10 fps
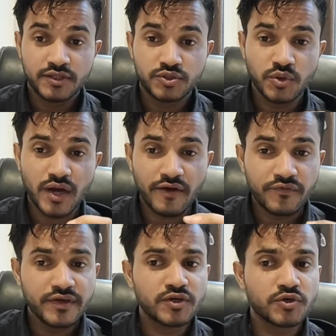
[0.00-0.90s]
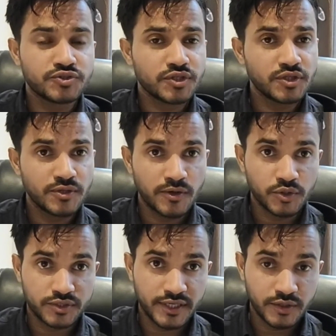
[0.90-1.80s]
तो काफ़ी क्वेश्चन
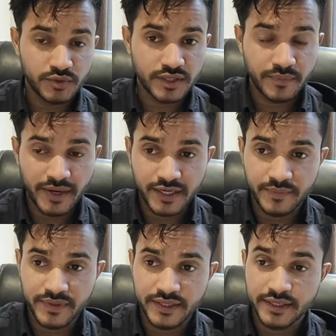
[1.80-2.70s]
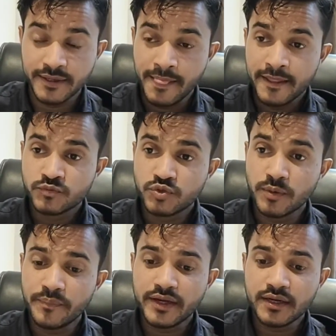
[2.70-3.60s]
होते हैं उनके माइंड में कि तो
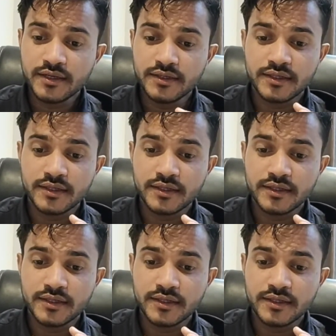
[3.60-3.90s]
पर